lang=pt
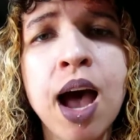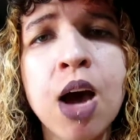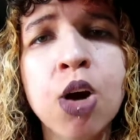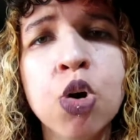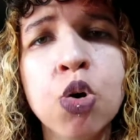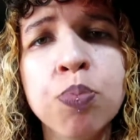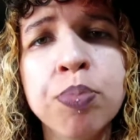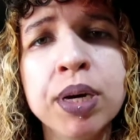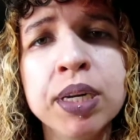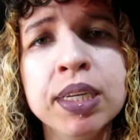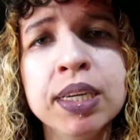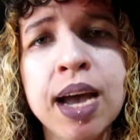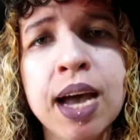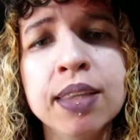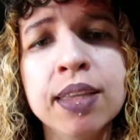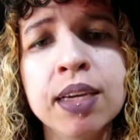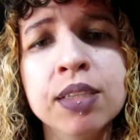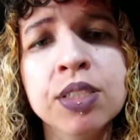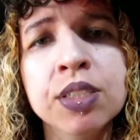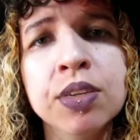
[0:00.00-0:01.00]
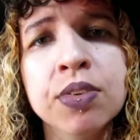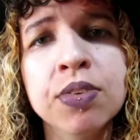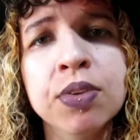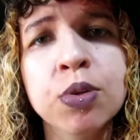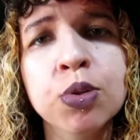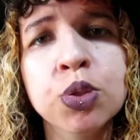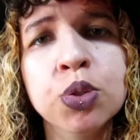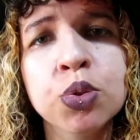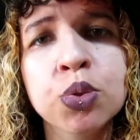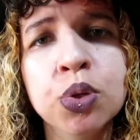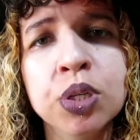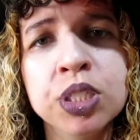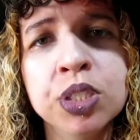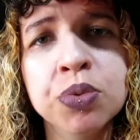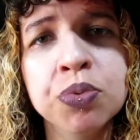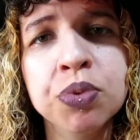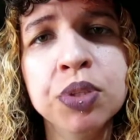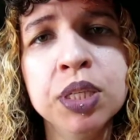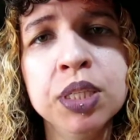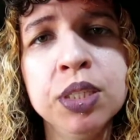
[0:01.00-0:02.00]
acompanhada de seus
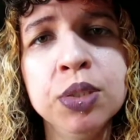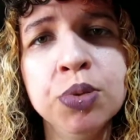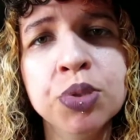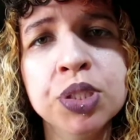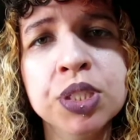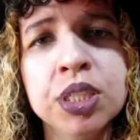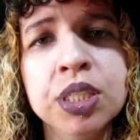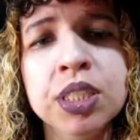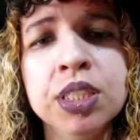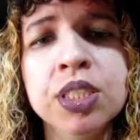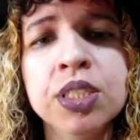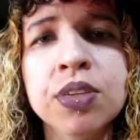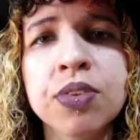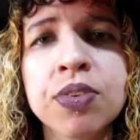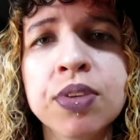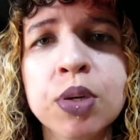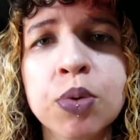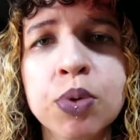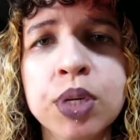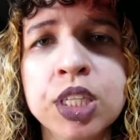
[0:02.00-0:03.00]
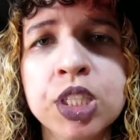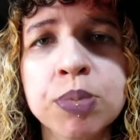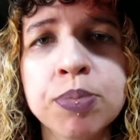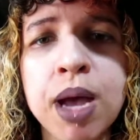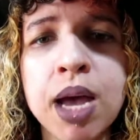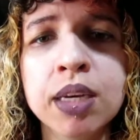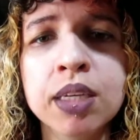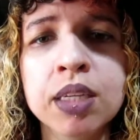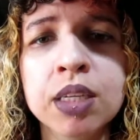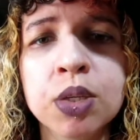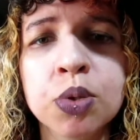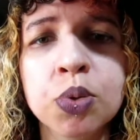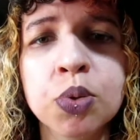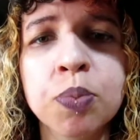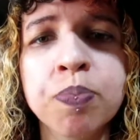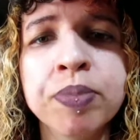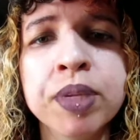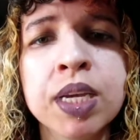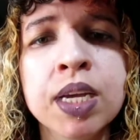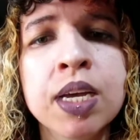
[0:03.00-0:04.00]
dois filhos e de seu
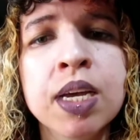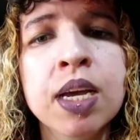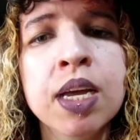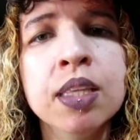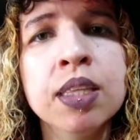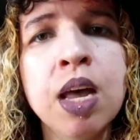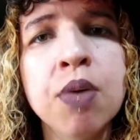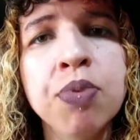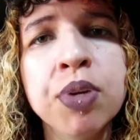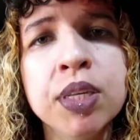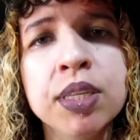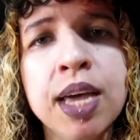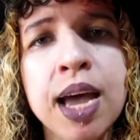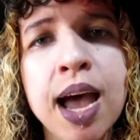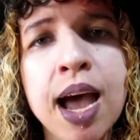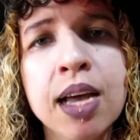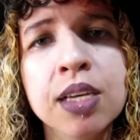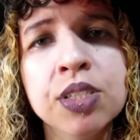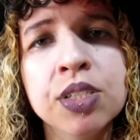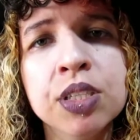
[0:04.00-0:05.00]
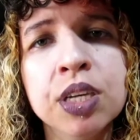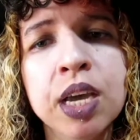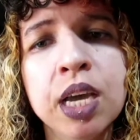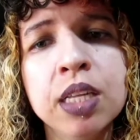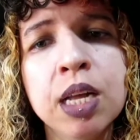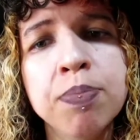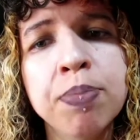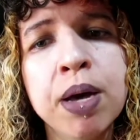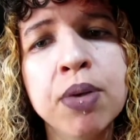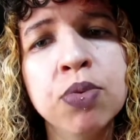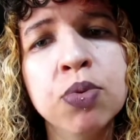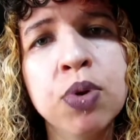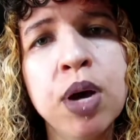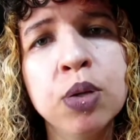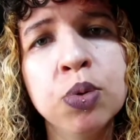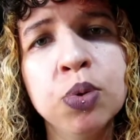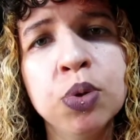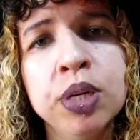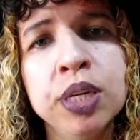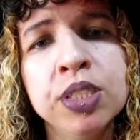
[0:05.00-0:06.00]
ex-marido. Na verdade, ela passou
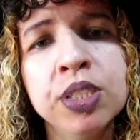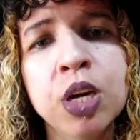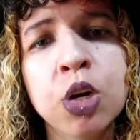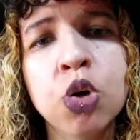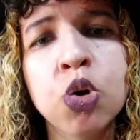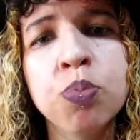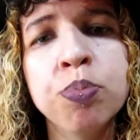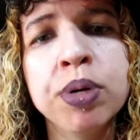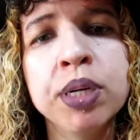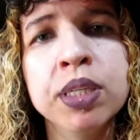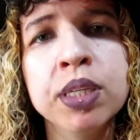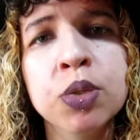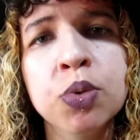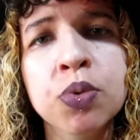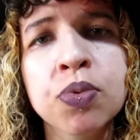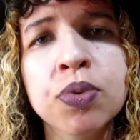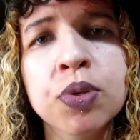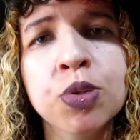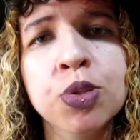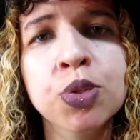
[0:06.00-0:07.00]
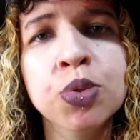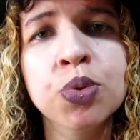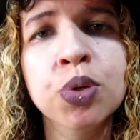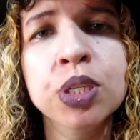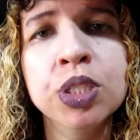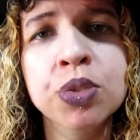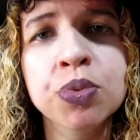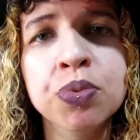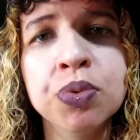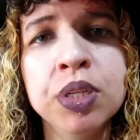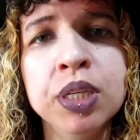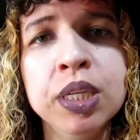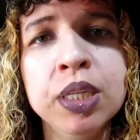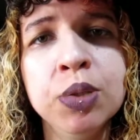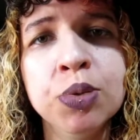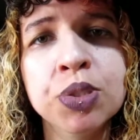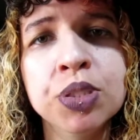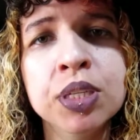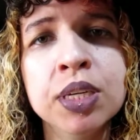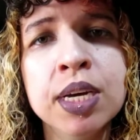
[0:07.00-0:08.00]
a noite acompanhando seus dois
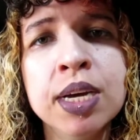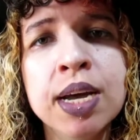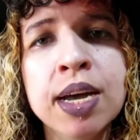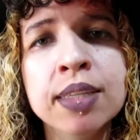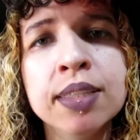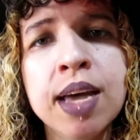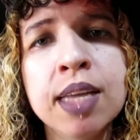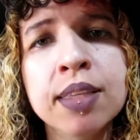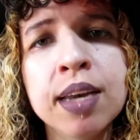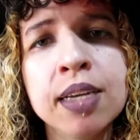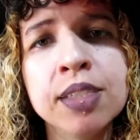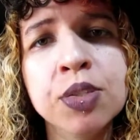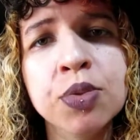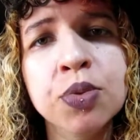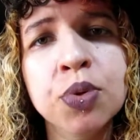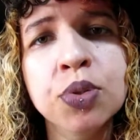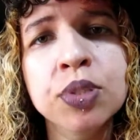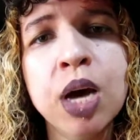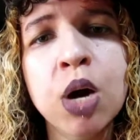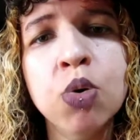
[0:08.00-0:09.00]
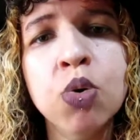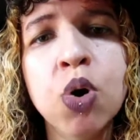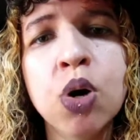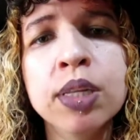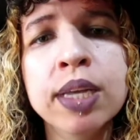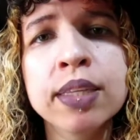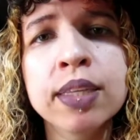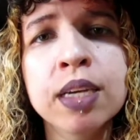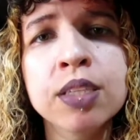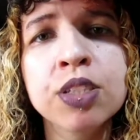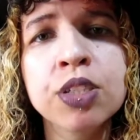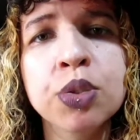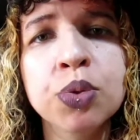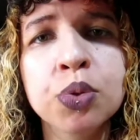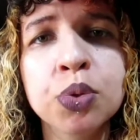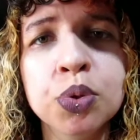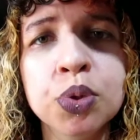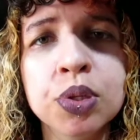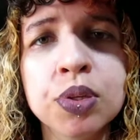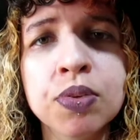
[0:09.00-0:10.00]
filhos na tradicional coleta de
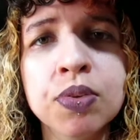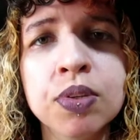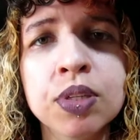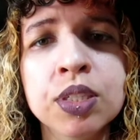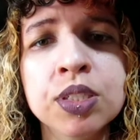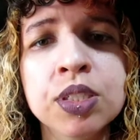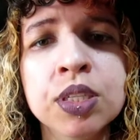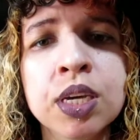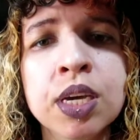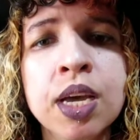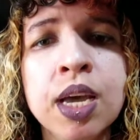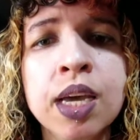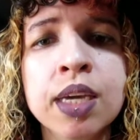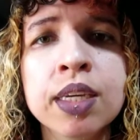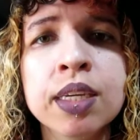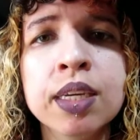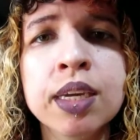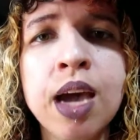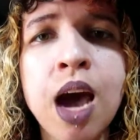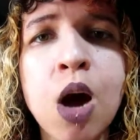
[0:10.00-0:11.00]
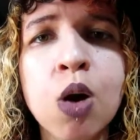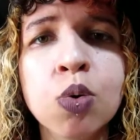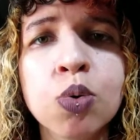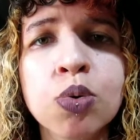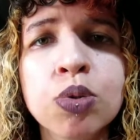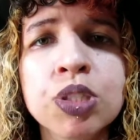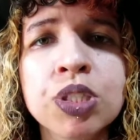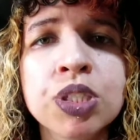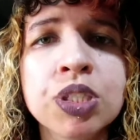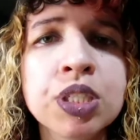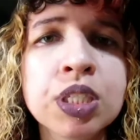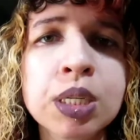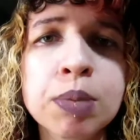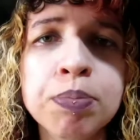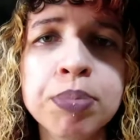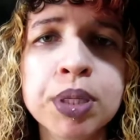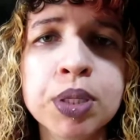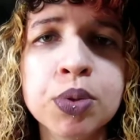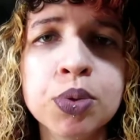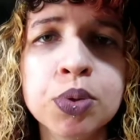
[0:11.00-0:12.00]
doces, que é algo
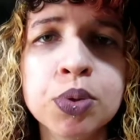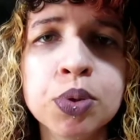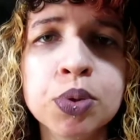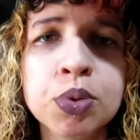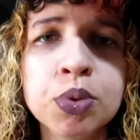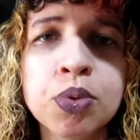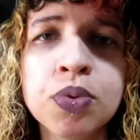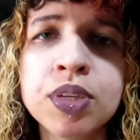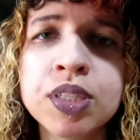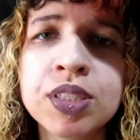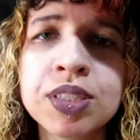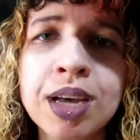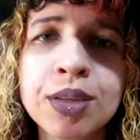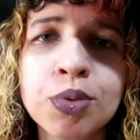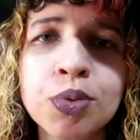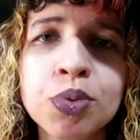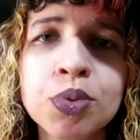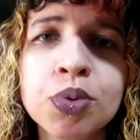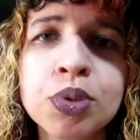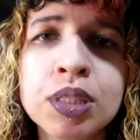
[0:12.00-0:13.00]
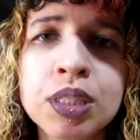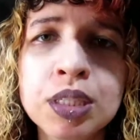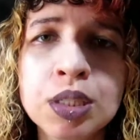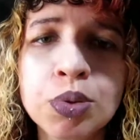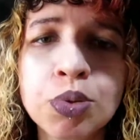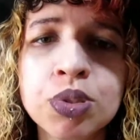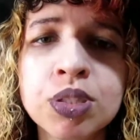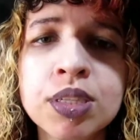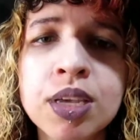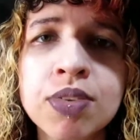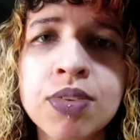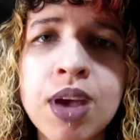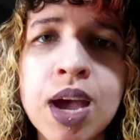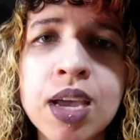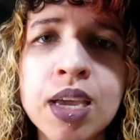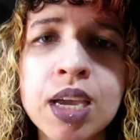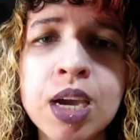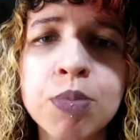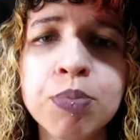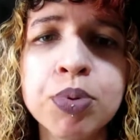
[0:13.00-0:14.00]
típico nos Estados Unidos
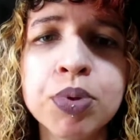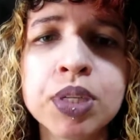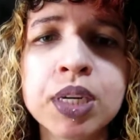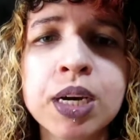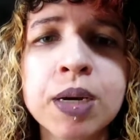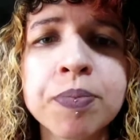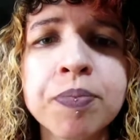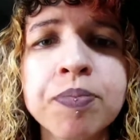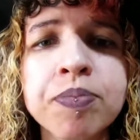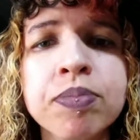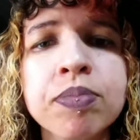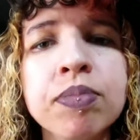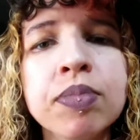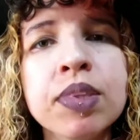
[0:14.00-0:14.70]
nessa época